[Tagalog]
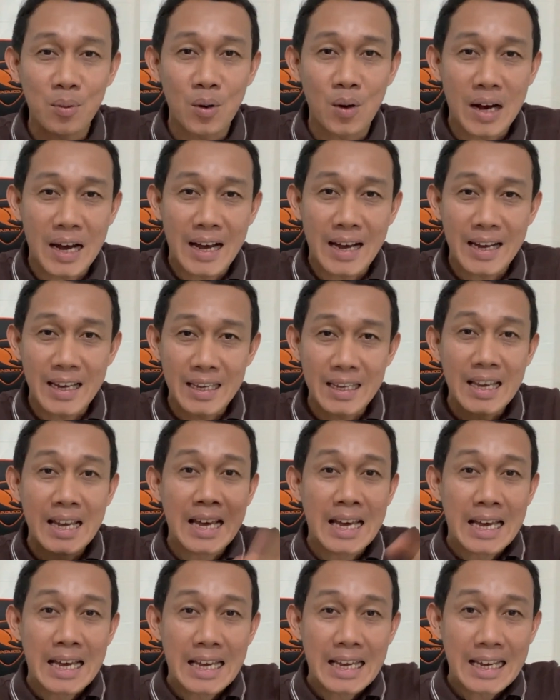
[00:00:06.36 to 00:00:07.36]
po ay
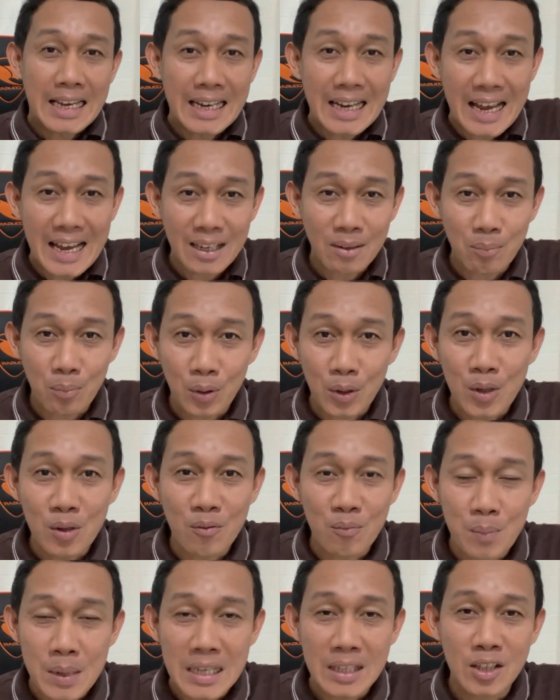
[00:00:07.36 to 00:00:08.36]
i-like po
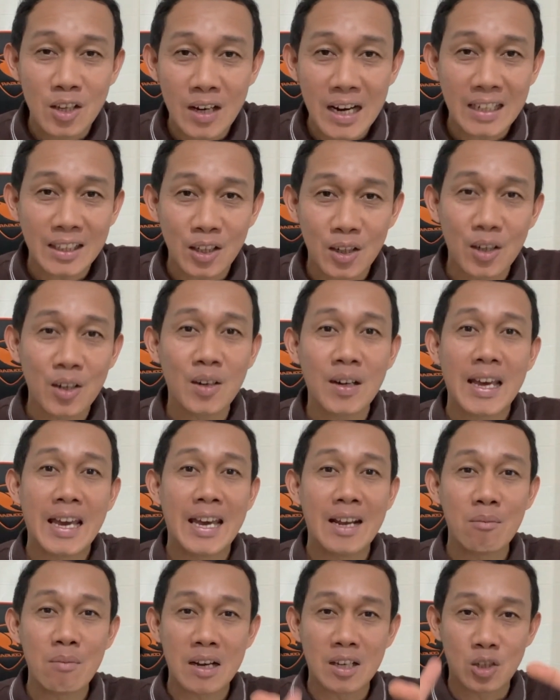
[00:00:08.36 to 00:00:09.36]
yung video na to
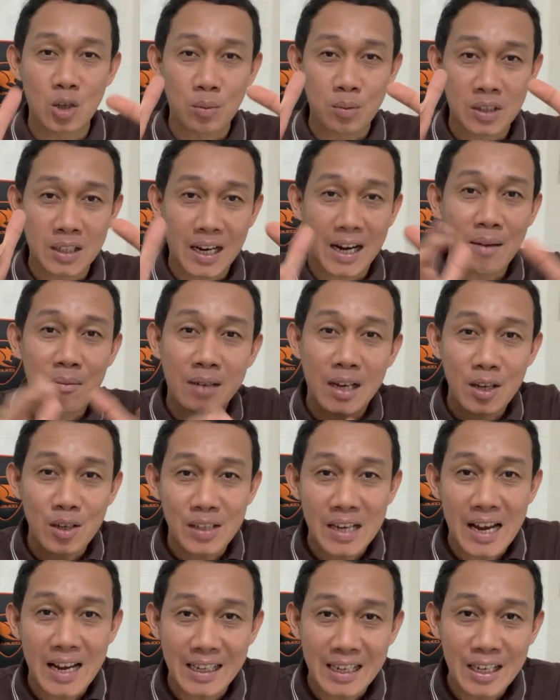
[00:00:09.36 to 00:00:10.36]
and mag-subscribe
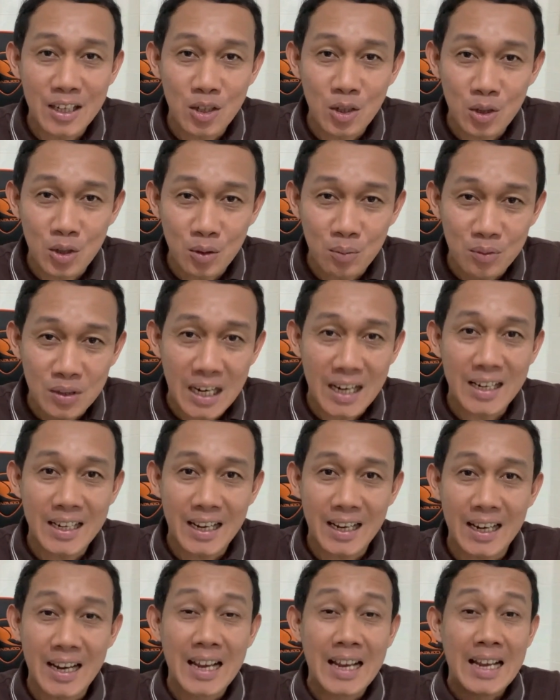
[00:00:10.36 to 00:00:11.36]
kayo sa aking YouTube
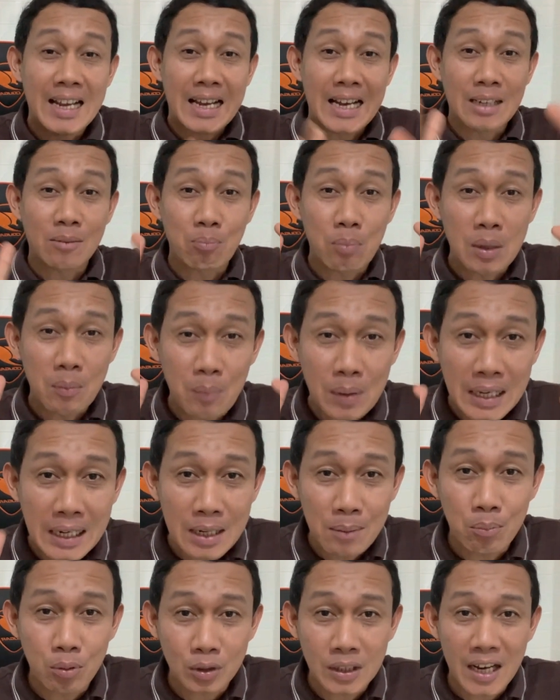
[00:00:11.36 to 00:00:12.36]
channel at
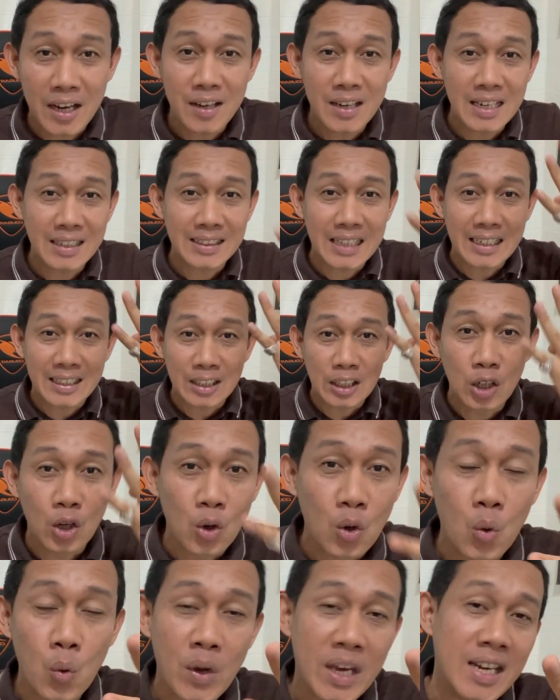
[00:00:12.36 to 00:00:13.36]
pipili po tayo ng
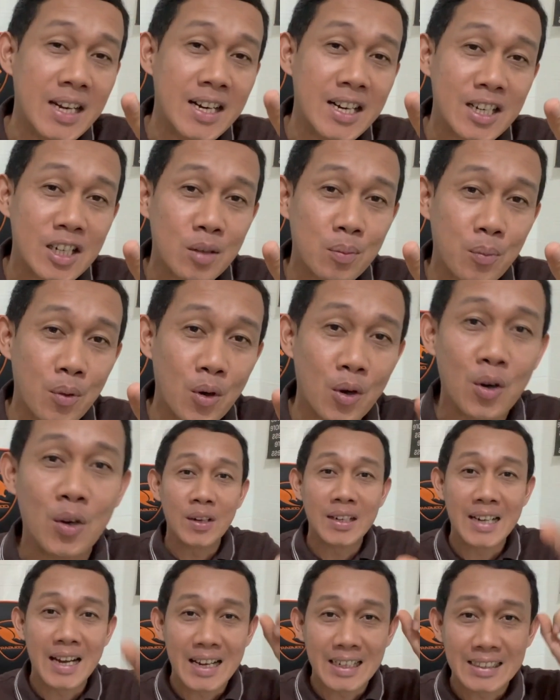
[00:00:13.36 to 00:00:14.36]
tatlong winners po
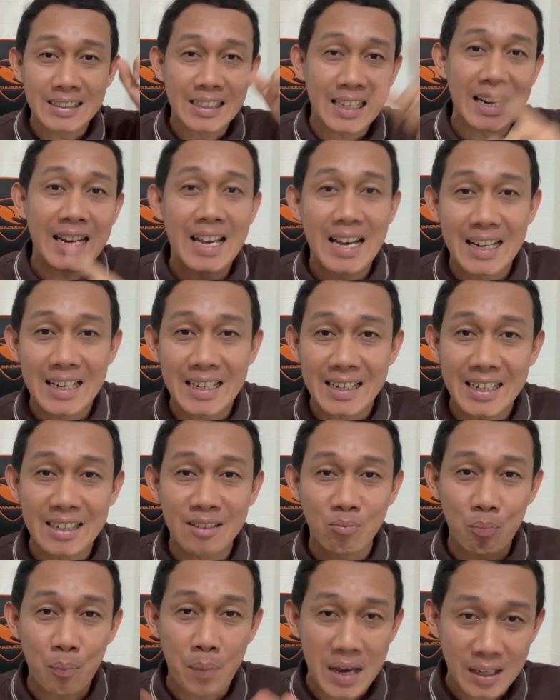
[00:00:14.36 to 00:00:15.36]
ng
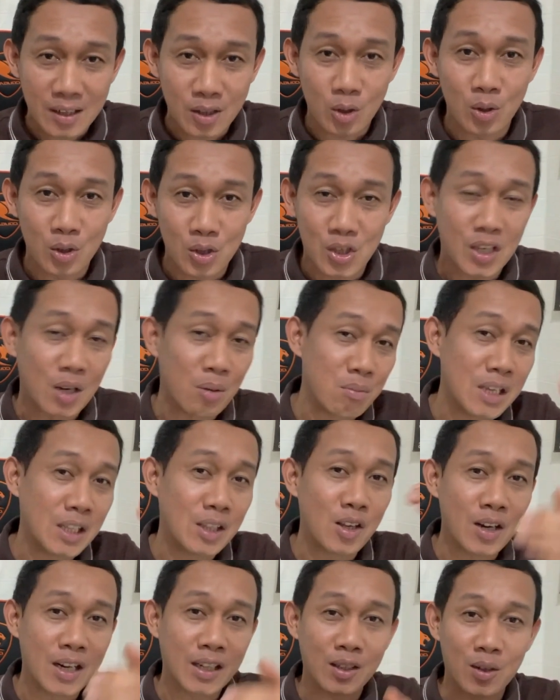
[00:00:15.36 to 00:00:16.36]
300 pesos sa
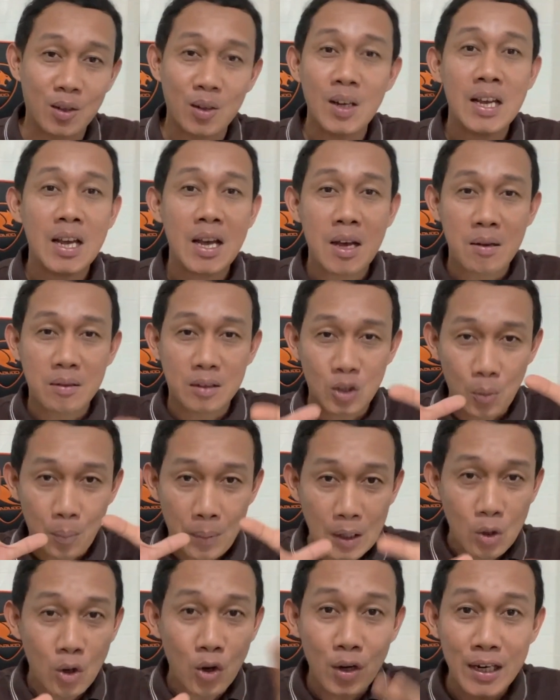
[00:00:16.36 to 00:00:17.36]
video na to. So
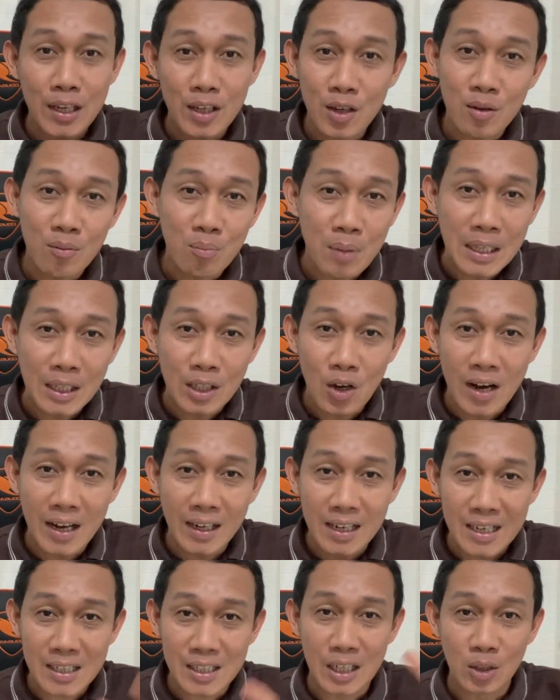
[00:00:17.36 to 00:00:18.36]
panoorin nyo yung video
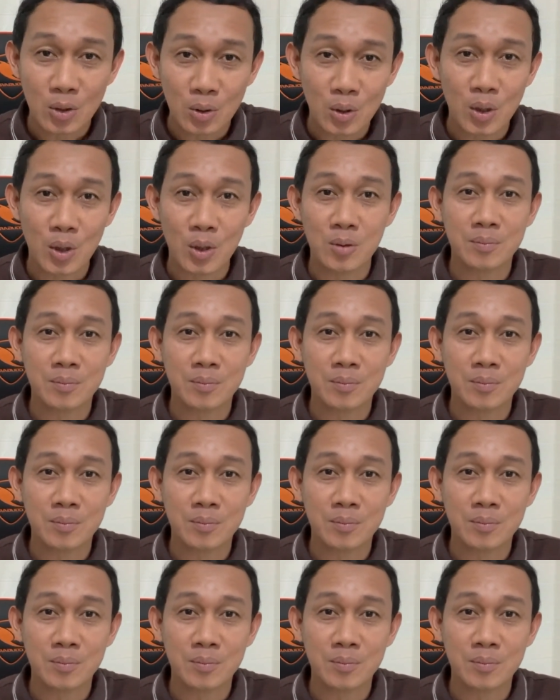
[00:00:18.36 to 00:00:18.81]
hanggang sa dulo.